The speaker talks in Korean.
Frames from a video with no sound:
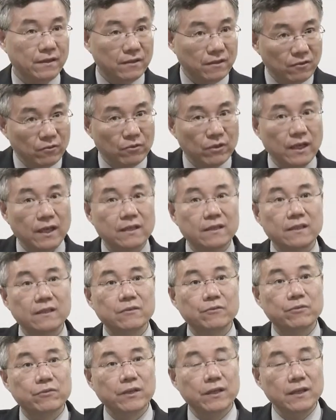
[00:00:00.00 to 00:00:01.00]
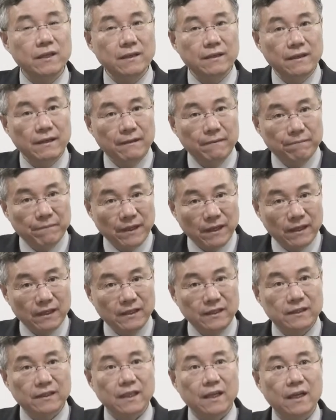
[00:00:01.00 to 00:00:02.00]
그리고 난 이후에 예,
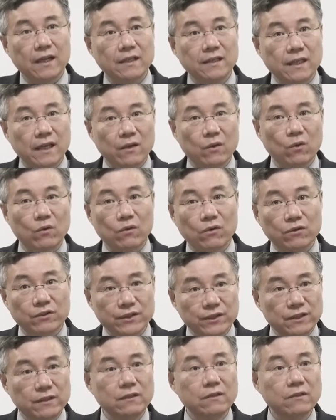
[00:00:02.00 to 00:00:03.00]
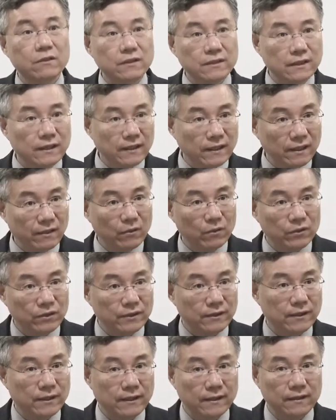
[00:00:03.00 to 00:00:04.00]
이 땅에 내려오는 건 7년 있다
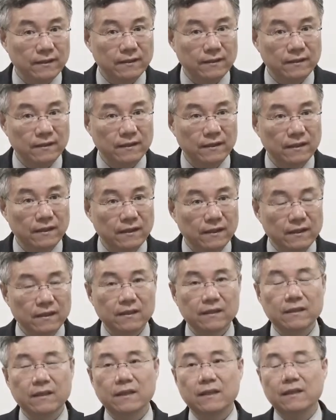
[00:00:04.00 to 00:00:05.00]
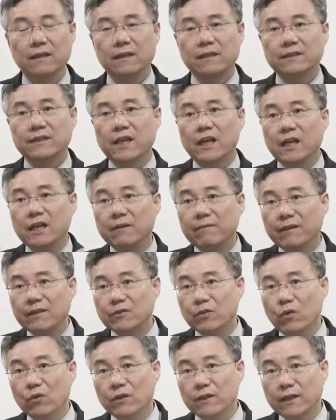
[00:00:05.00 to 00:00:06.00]
내려오신다. 그러니까
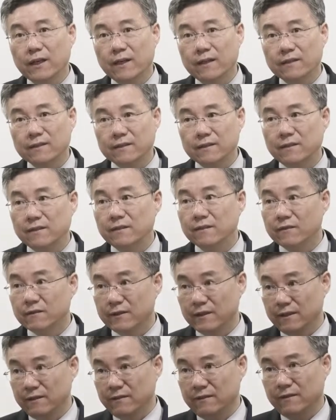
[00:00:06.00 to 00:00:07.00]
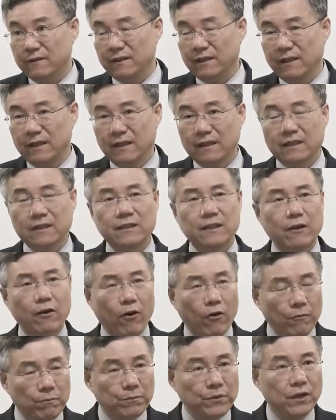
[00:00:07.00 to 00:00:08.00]
재림의 총기간은 7년이에요. 근데
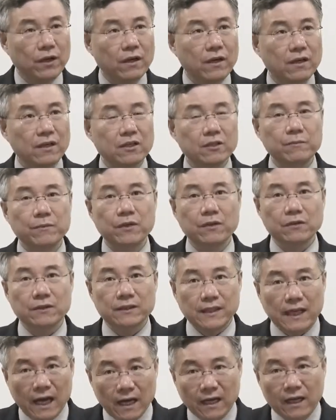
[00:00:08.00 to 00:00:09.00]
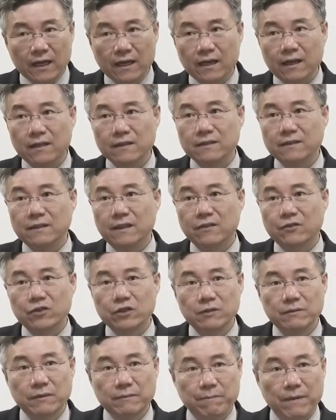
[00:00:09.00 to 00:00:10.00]
엄격한 의미로 땅에까지
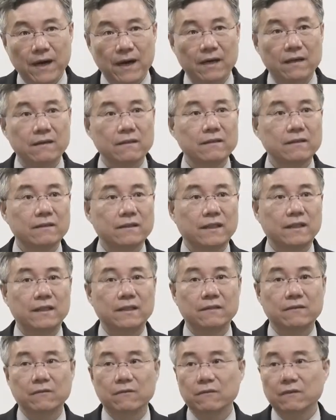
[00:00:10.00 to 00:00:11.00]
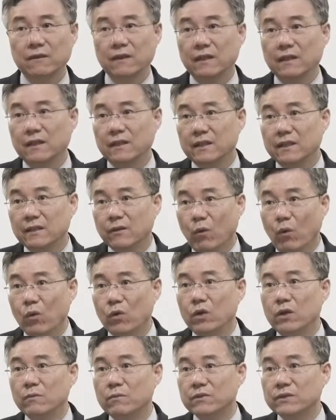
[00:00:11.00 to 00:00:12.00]
예수님이 발을 대고 이
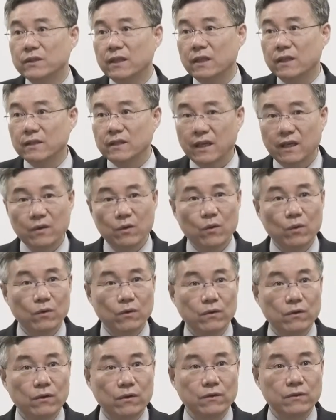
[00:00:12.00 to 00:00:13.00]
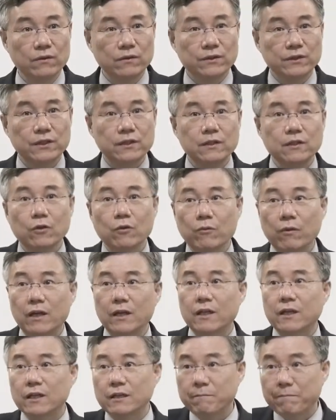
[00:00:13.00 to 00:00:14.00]
올리브산에 내려오는 거는 7년
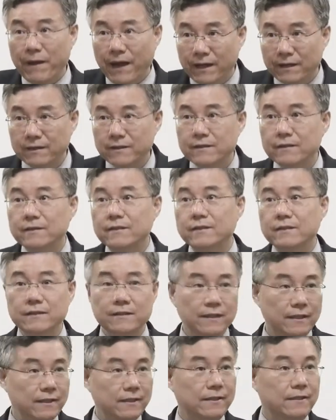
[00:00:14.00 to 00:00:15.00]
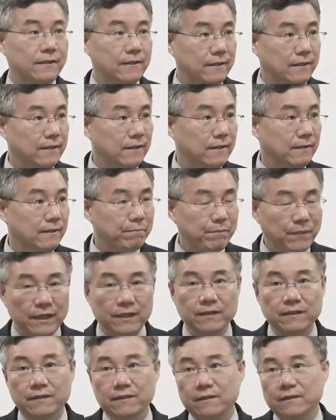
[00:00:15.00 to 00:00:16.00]
환란기 맨 끝이다.
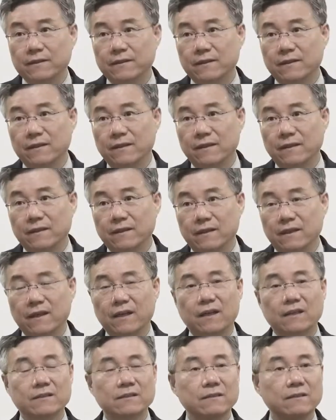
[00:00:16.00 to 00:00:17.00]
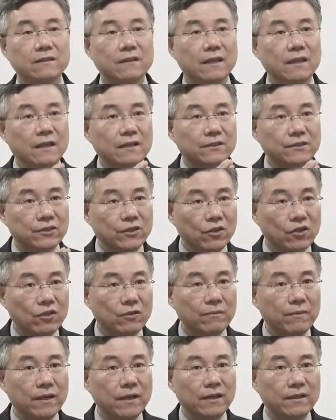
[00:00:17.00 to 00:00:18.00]
맨 끝. 예, 그래서
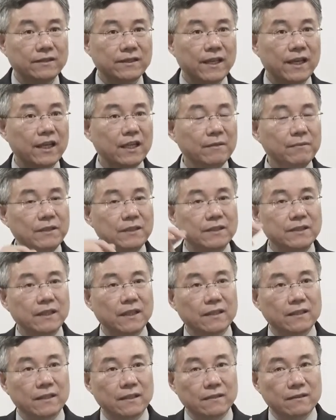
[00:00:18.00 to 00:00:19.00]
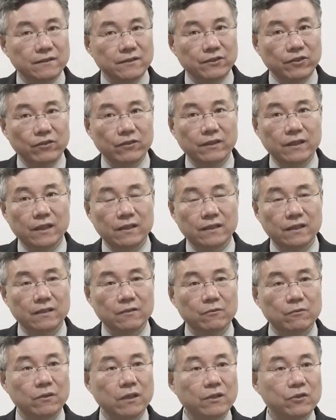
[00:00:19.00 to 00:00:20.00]
처음에 재림이 시작되는 그 첫
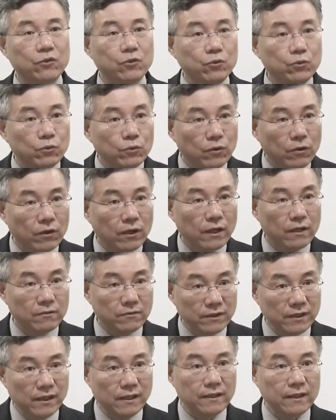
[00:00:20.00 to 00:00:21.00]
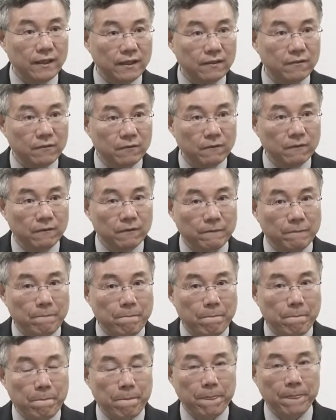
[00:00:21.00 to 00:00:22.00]
단계를 우리가 휴거라고 이야기하고